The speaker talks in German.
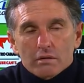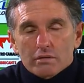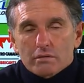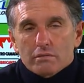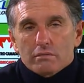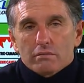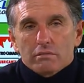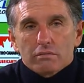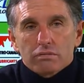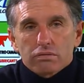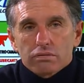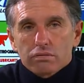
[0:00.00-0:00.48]

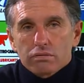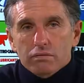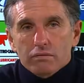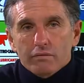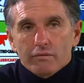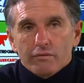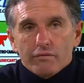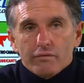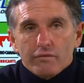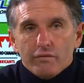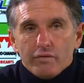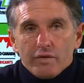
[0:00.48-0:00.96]
also
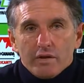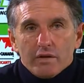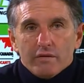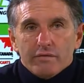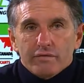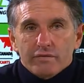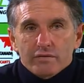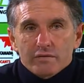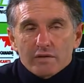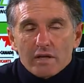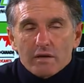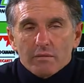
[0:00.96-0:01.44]
wir
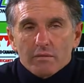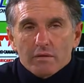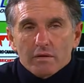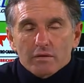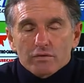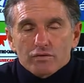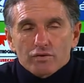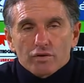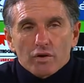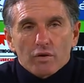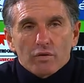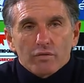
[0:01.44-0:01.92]

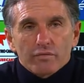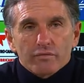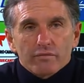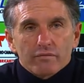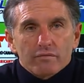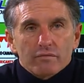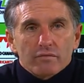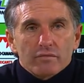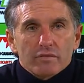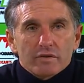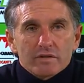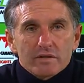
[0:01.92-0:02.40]
selber
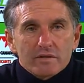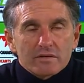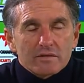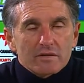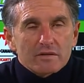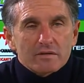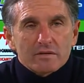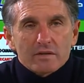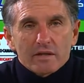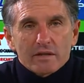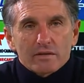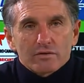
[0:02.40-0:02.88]
schauen, was ist
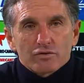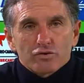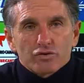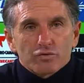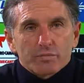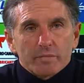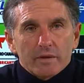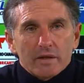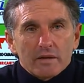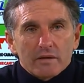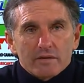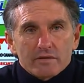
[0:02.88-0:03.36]
das nächste
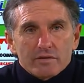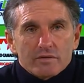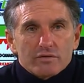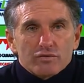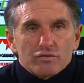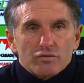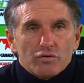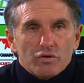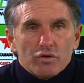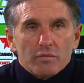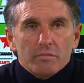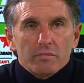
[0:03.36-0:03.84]
Spiel. Es
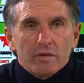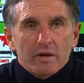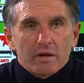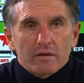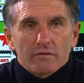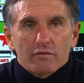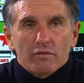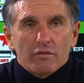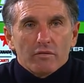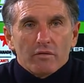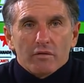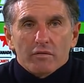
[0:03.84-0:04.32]
ist
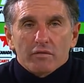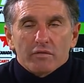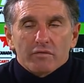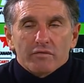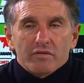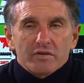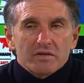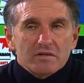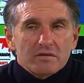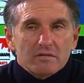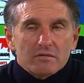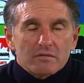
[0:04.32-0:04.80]
Nürnberg, wo wir
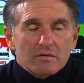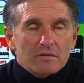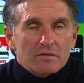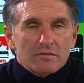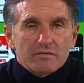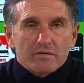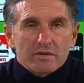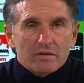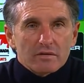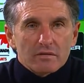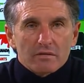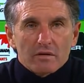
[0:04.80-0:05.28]
wissen,
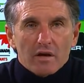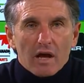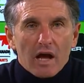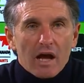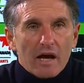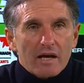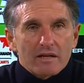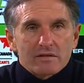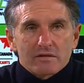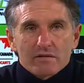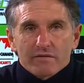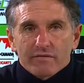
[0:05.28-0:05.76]
das wird ein
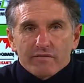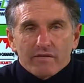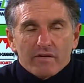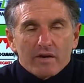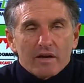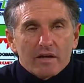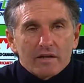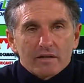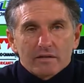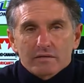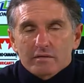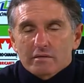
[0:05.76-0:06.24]
heißer
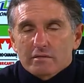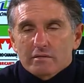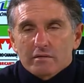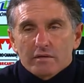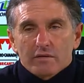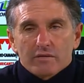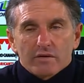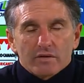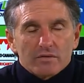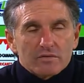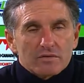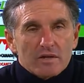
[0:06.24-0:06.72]
Fight,
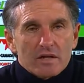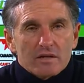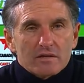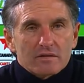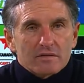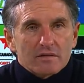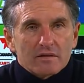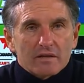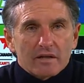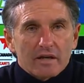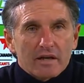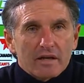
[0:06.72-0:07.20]
die werden uns
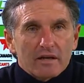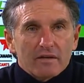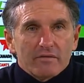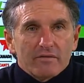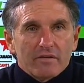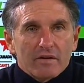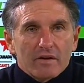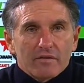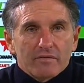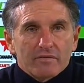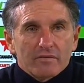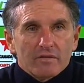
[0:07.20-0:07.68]
alles
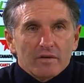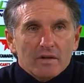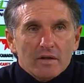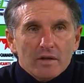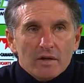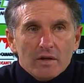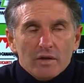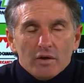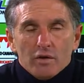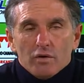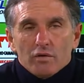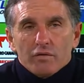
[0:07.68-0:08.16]
entgegenwerfen.
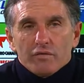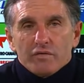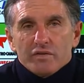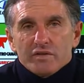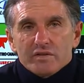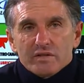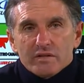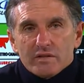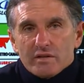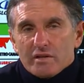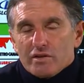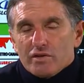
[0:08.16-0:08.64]
Und wir
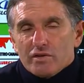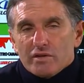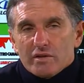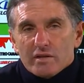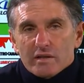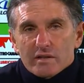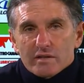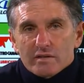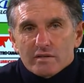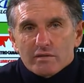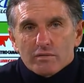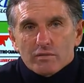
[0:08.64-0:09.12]
sind nicht in
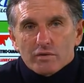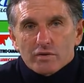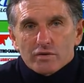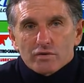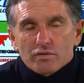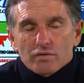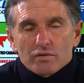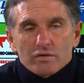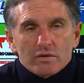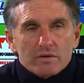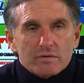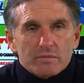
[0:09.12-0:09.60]
der
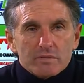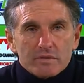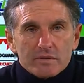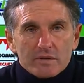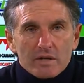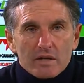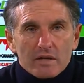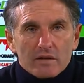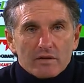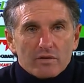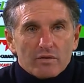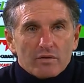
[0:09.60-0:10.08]
Situation, dass wir
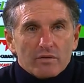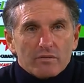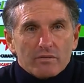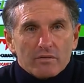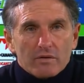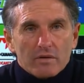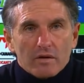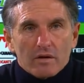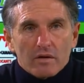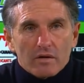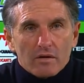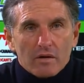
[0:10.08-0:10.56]
sagen können,
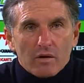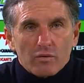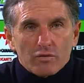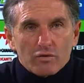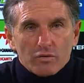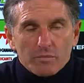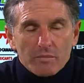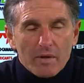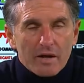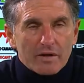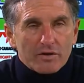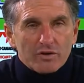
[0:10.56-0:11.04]
äh,
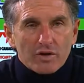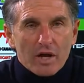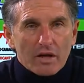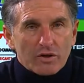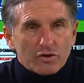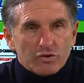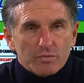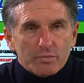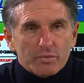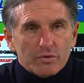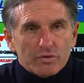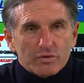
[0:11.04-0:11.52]
automatisch
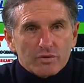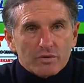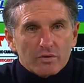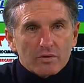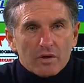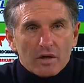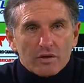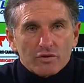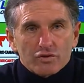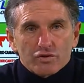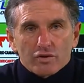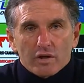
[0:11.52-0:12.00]

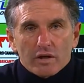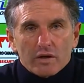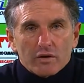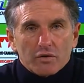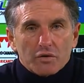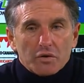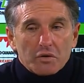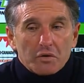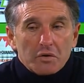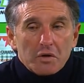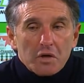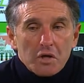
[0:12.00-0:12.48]
Ansprüche anstellen
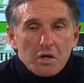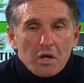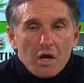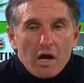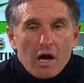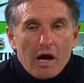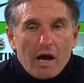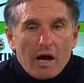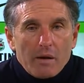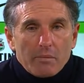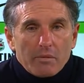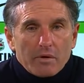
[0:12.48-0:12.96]
können.
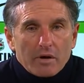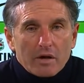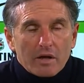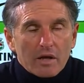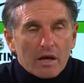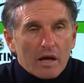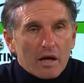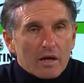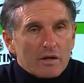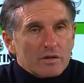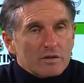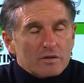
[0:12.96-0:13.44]
Aber
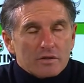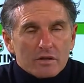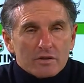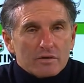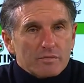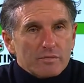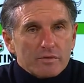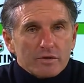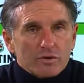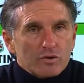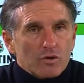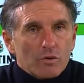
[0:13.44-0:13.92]
klar ist,
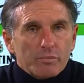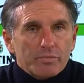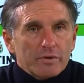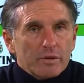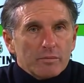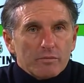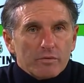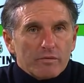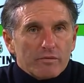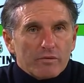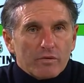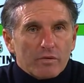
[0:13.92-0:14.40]
dass wir das
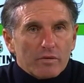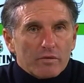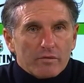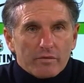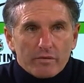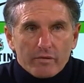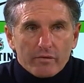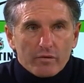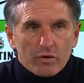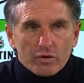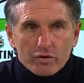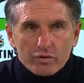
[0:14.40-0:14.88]
Optimum wollen.
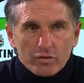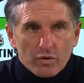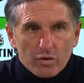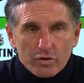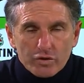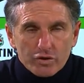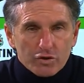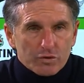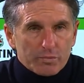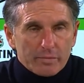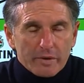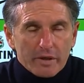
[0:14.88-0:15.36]
Wir wollten
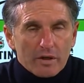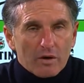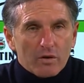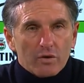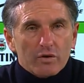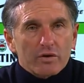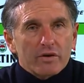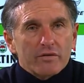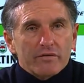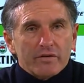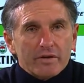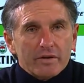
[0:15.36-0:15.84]
heute das Spiel
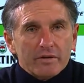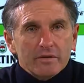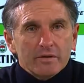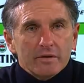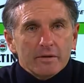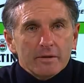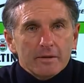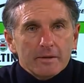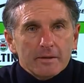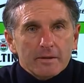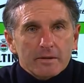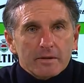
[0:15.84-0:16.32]
auch gewinnen
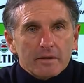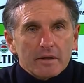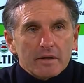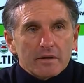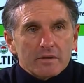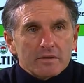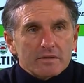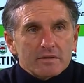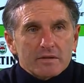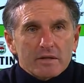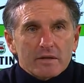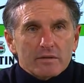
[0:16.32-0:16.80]

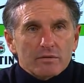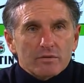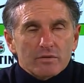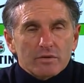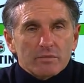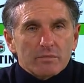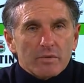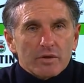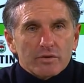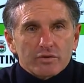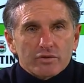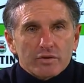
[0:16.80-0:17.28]
gegen eine sehr
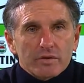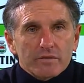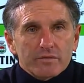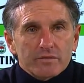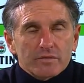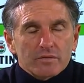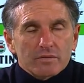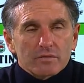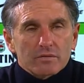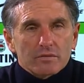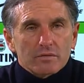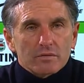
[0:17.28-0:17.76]
gute
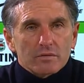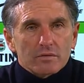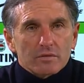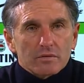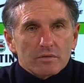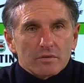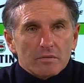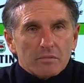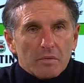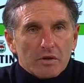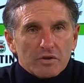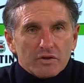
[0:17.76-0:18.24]
Mannschaft.
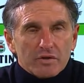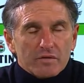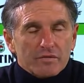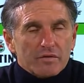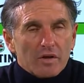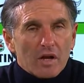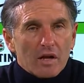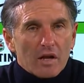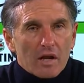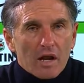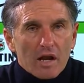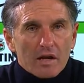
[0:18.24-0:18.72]
Die
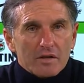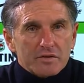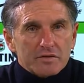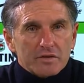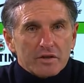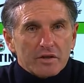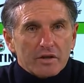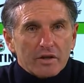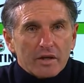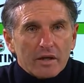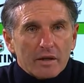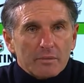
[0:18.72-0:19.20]
Mannschaft hat alles
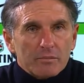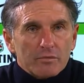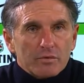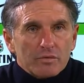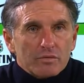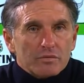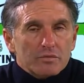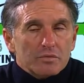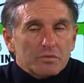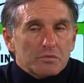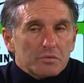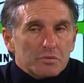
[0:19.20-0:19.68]
gegeben
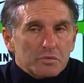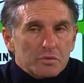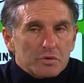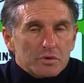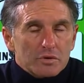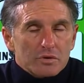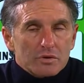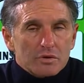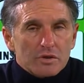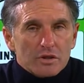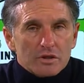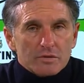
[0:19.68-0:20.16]
und das
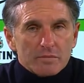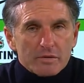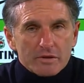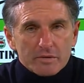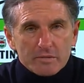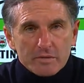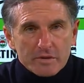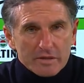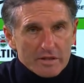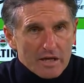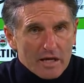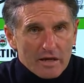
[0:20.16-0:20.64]
ist das,
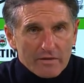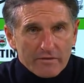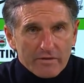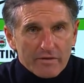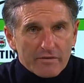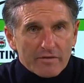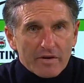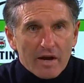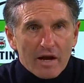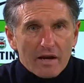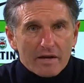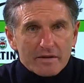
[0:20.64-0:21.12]
was wir sagen.
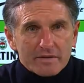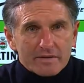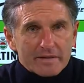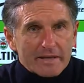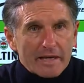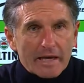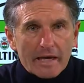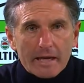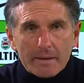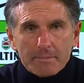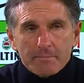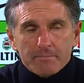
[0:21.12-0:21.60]
Wenn wir alles
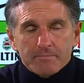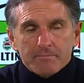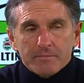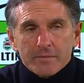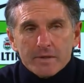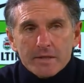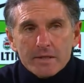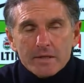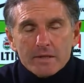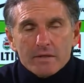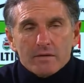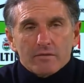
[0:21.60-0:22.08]
geben,
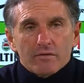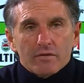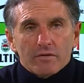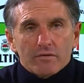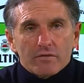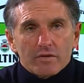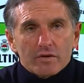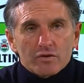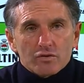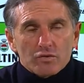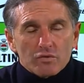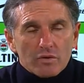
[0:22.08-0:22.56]

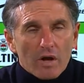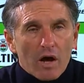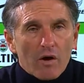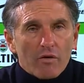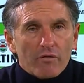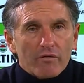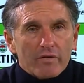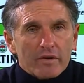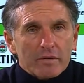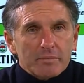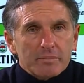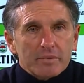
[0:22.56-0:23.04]
wenn wir so einen
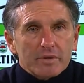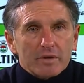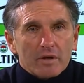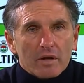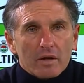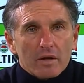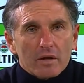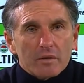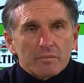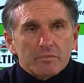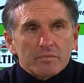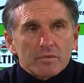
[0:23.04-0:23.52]
Aufwand
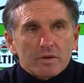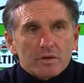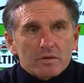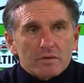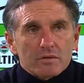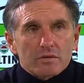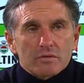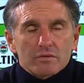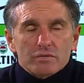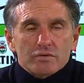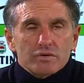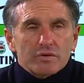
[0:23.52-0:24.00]
betreiben,
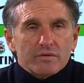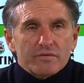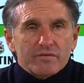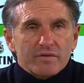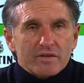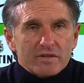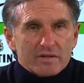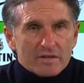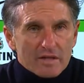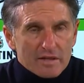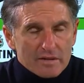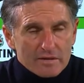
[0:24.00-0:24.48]
dann sind
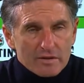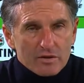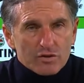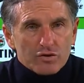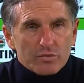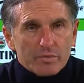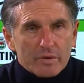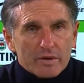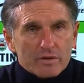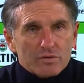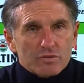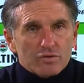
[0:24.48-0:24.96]
wir sehr, sehr
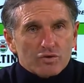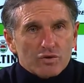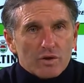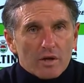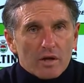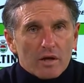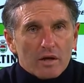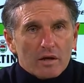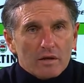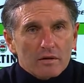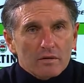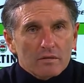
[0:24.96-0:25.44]
schwer zu
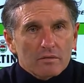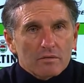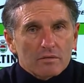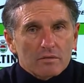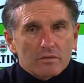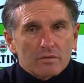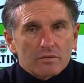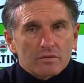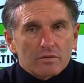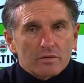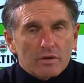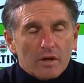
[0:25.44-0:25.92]
schlagen
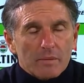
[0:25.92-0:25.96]
und